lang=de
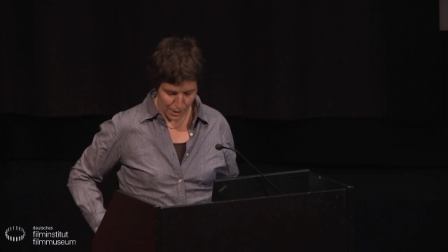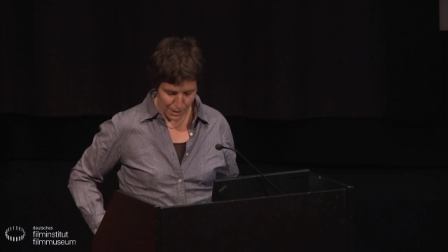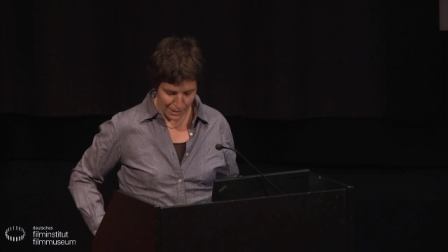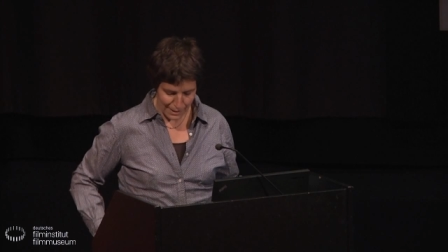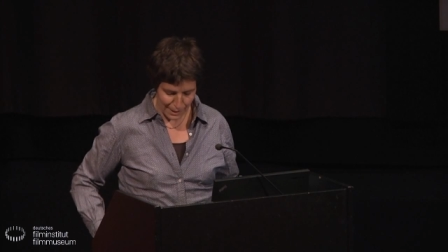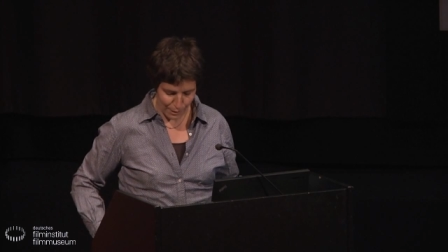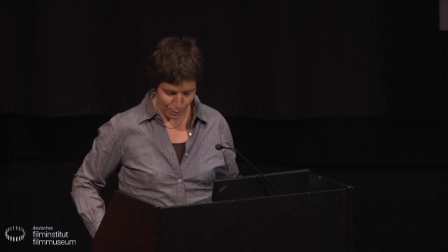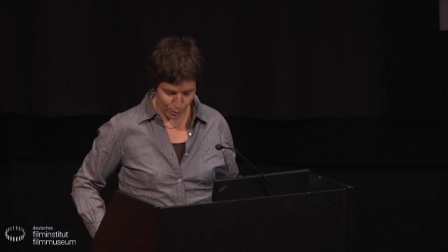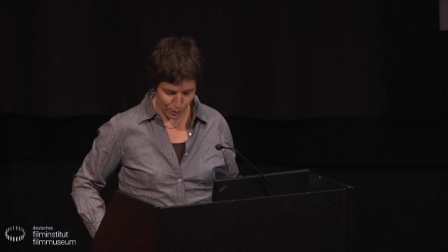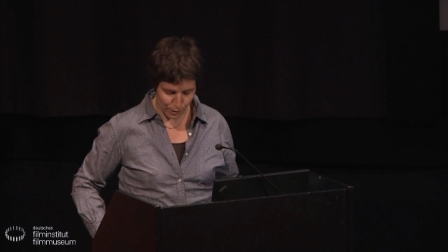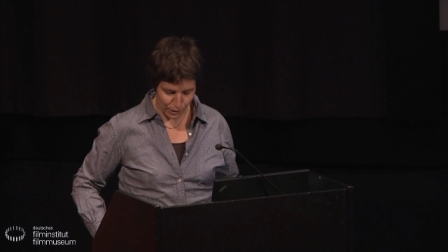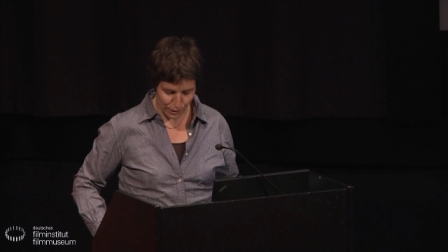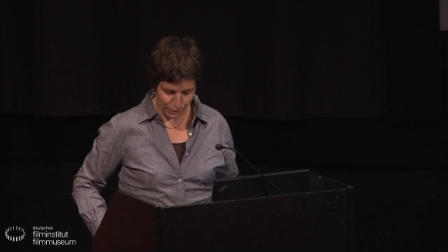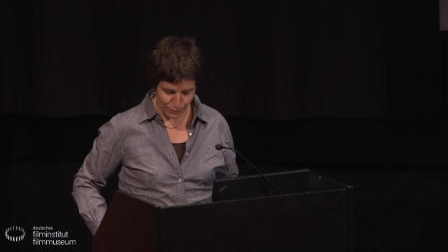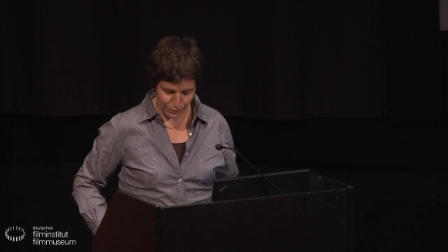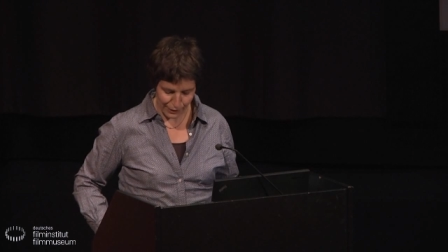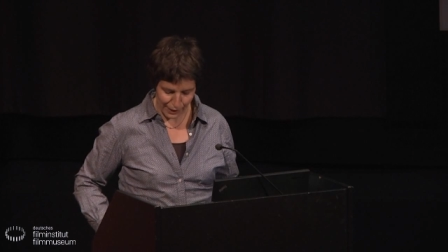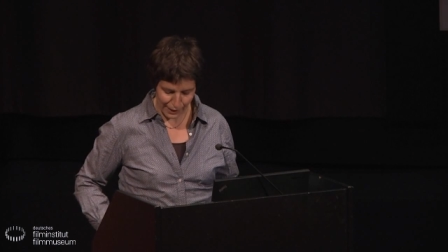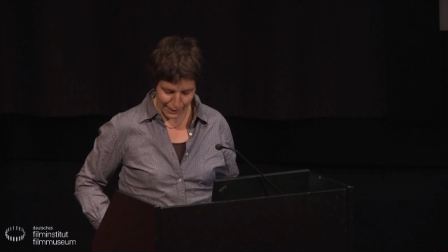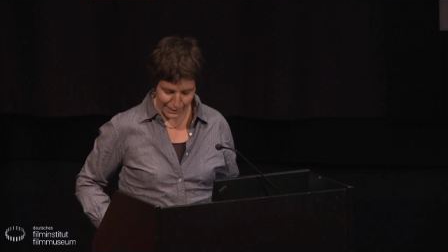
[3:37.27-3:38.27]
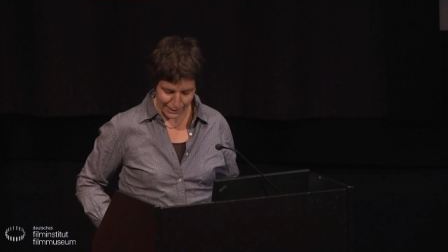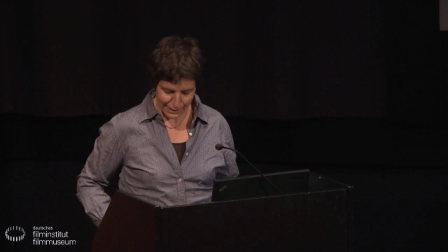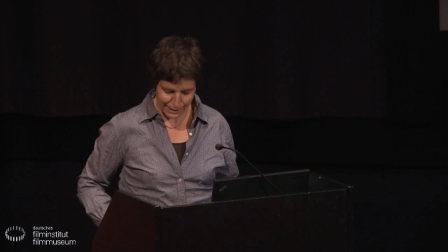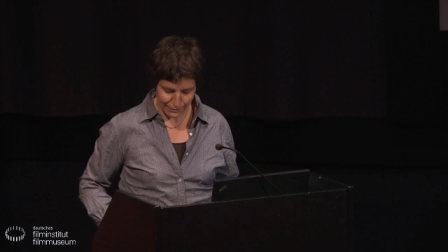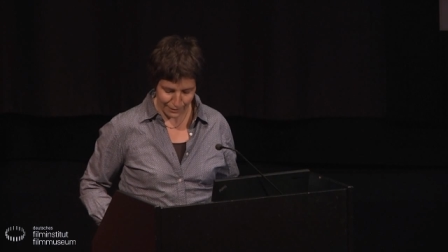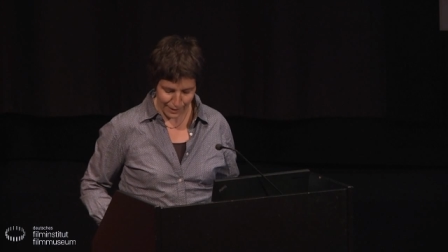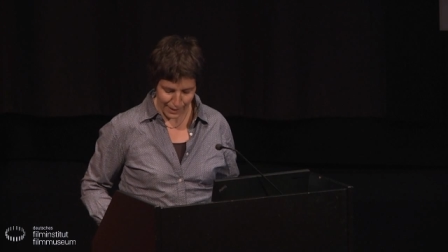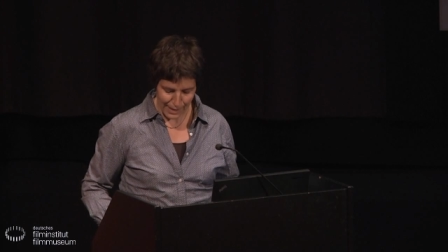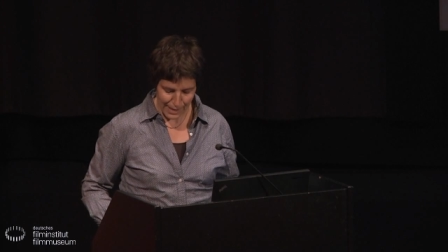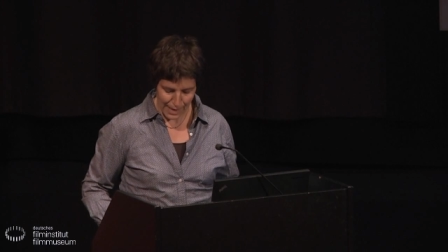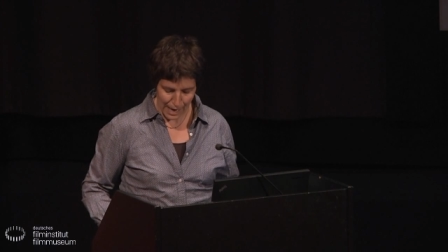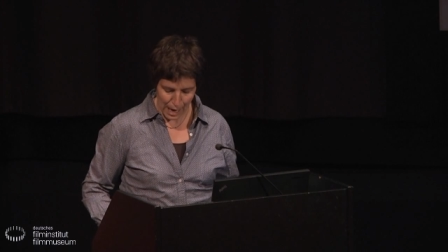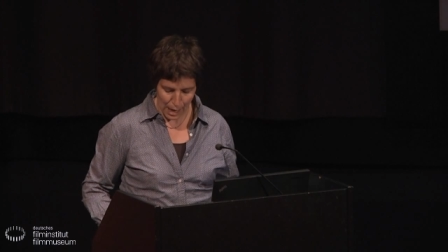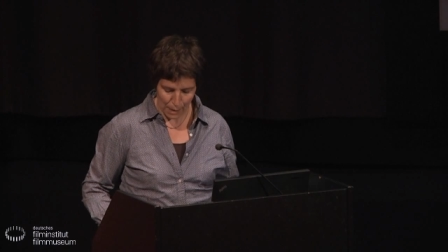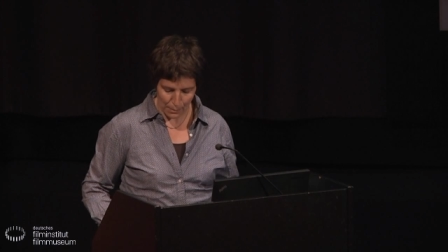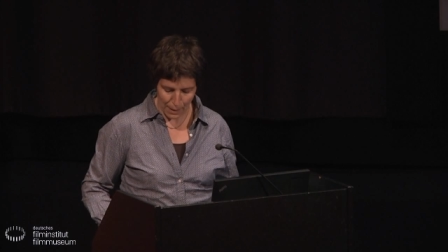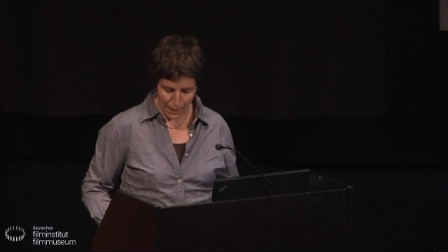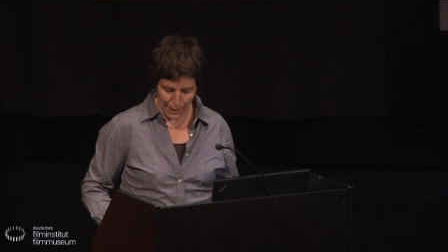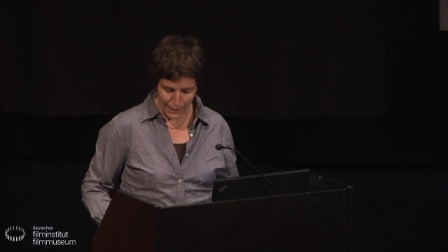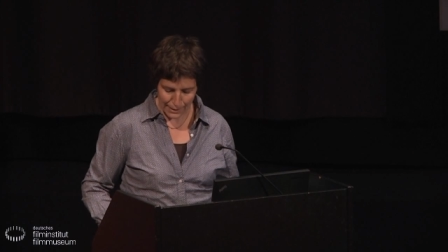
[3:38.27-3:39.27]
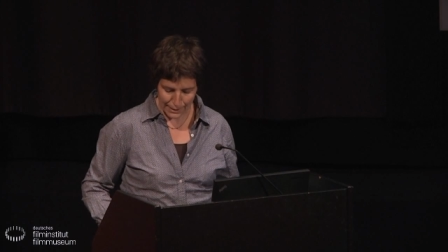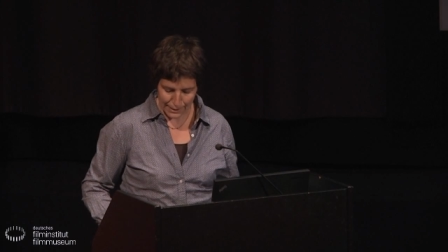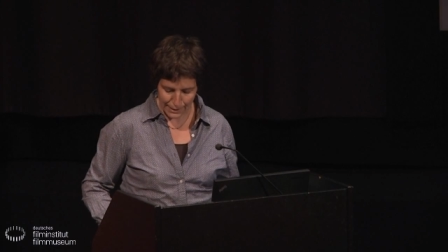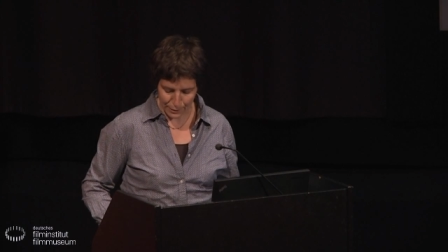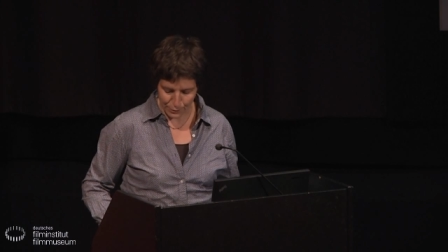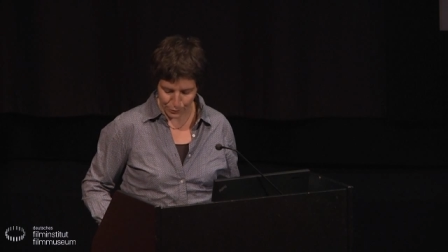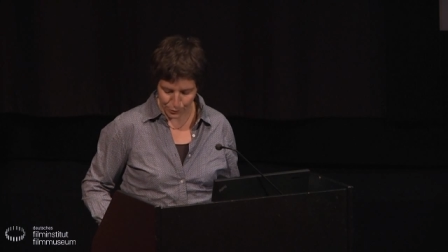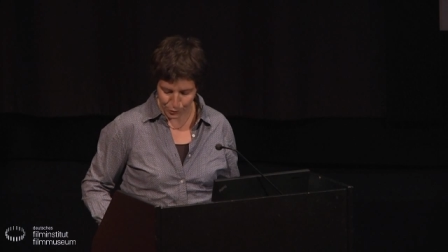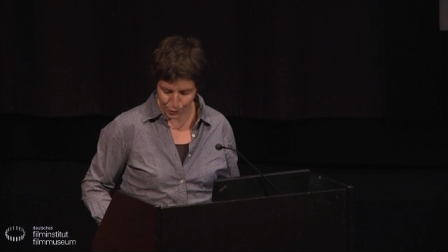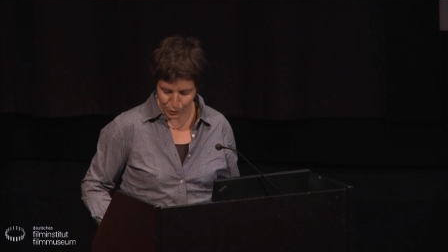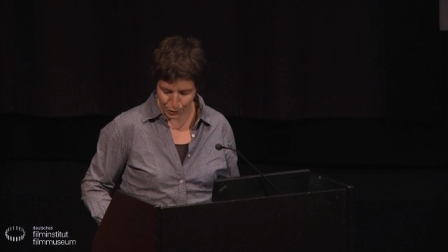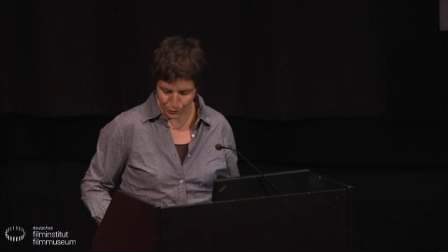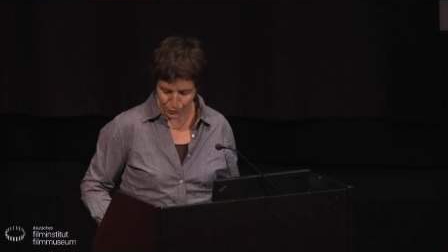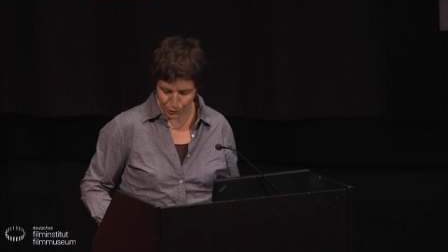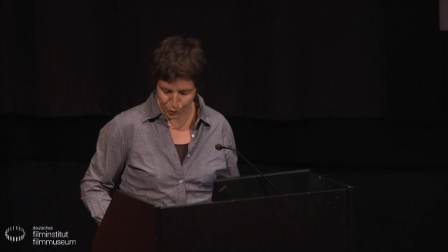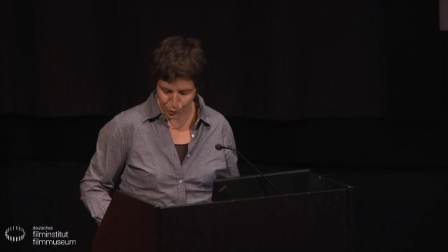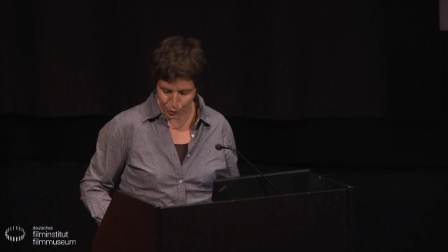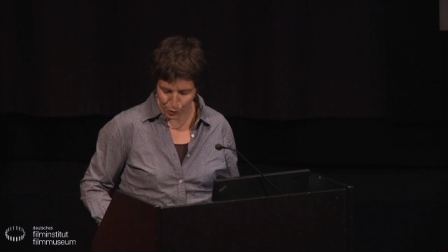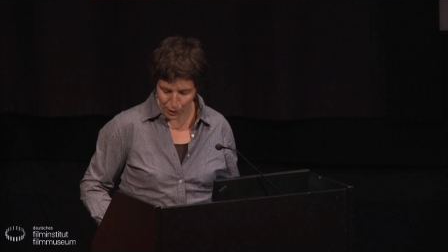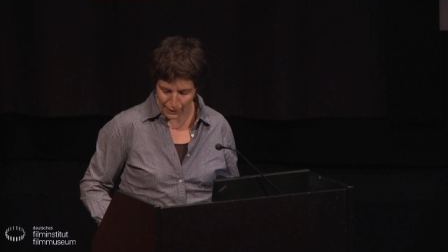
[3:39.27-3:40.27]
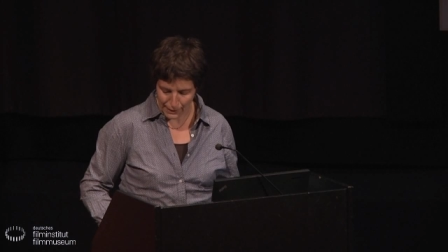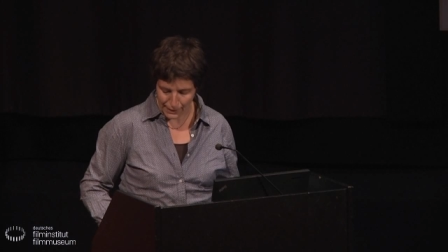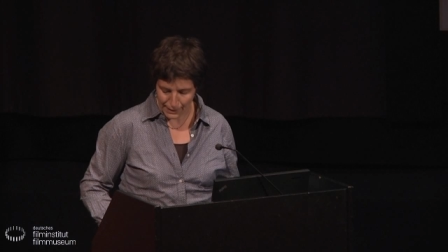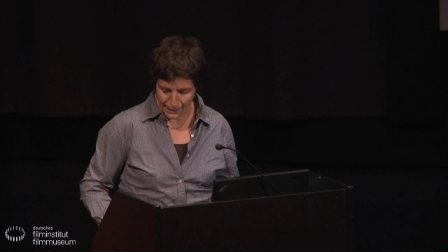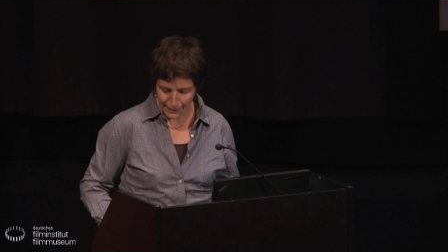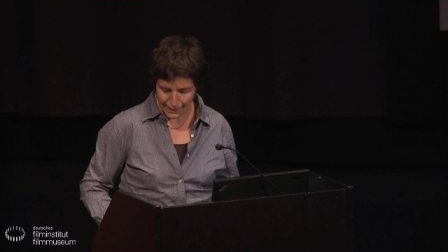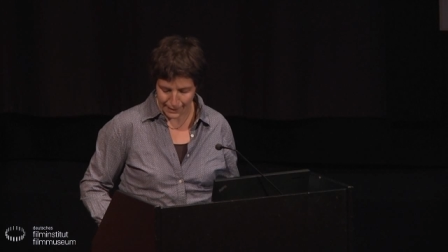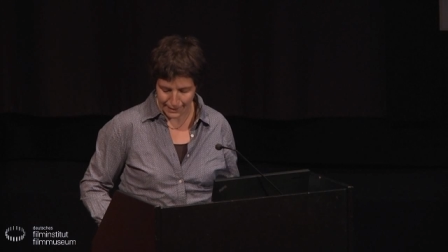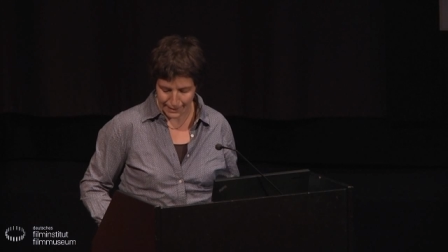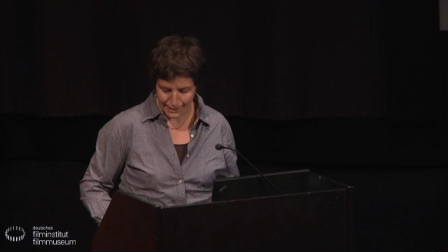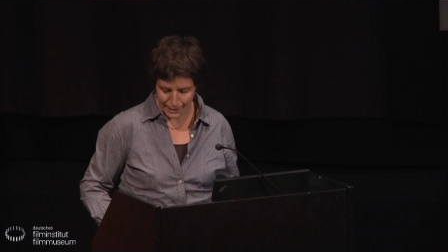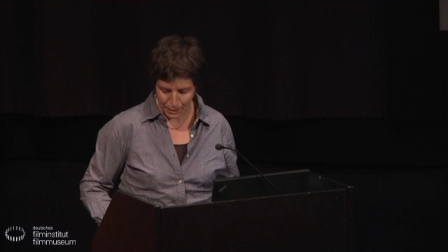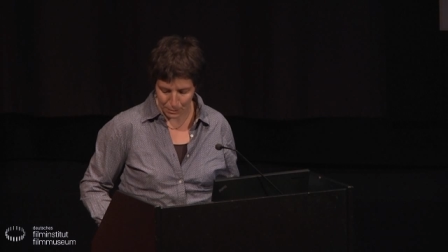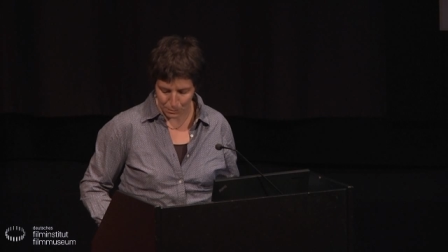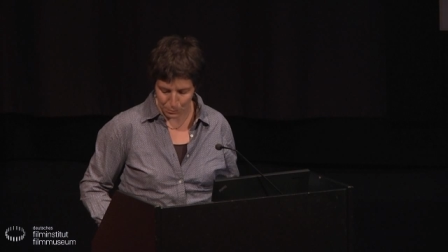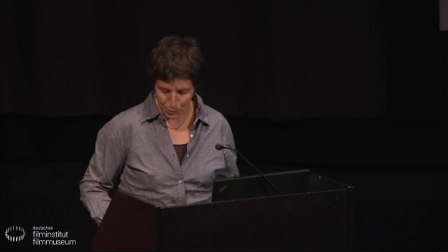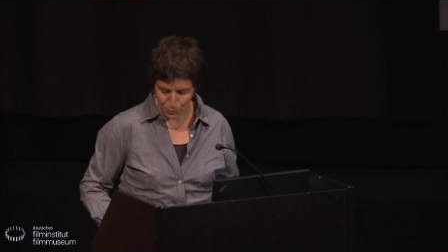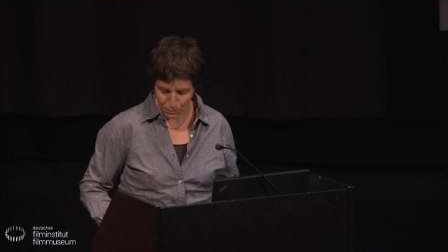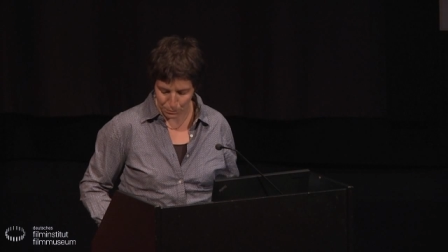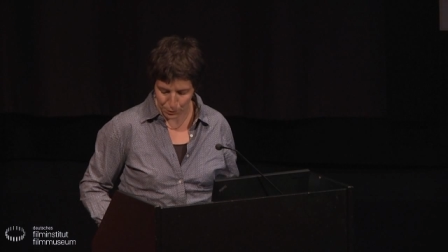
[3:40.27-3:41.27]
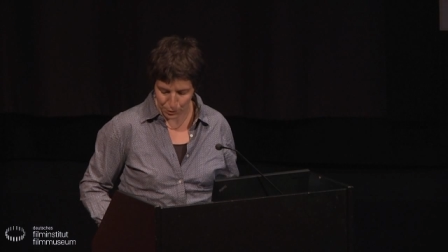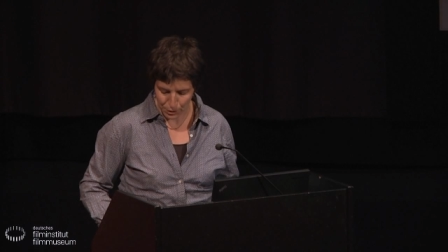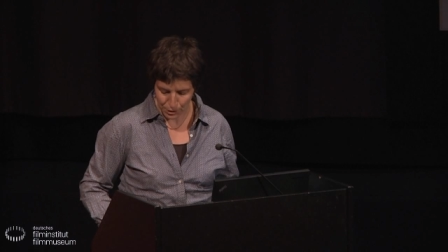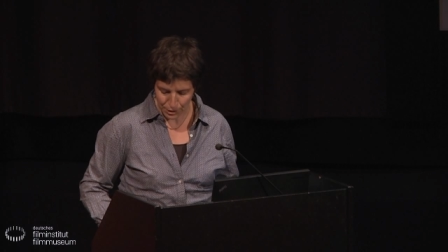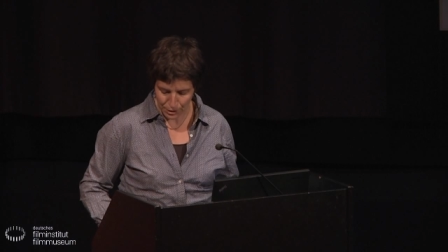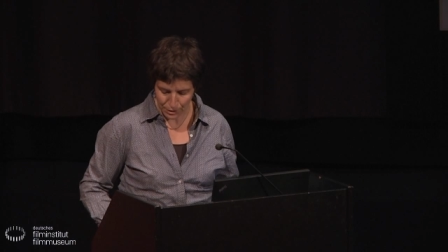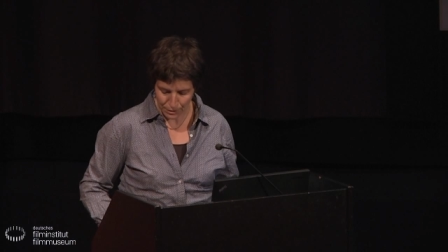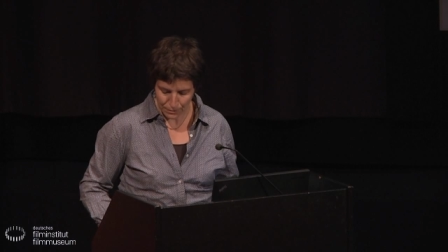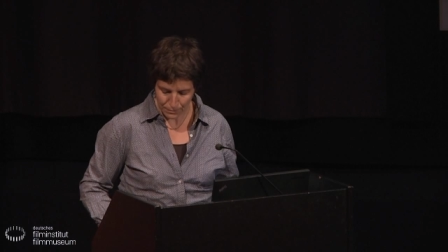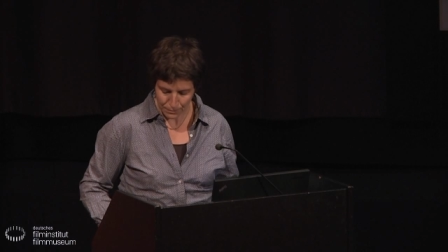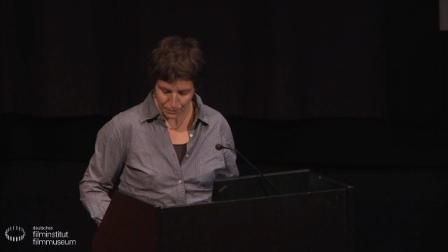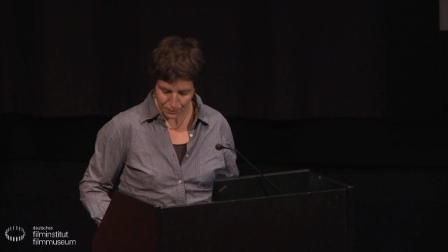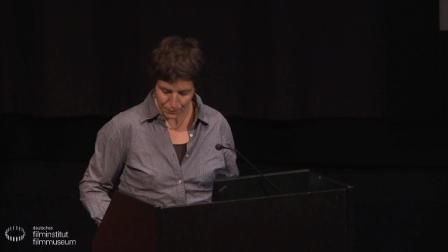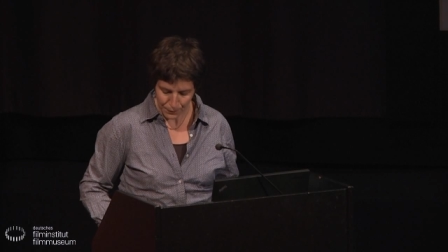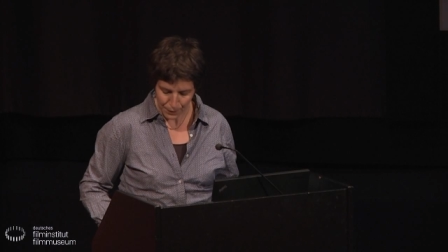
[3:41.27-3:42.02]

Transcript: Sein Onkel Franz war Inhaber eines der frühen Fotoateliers in München.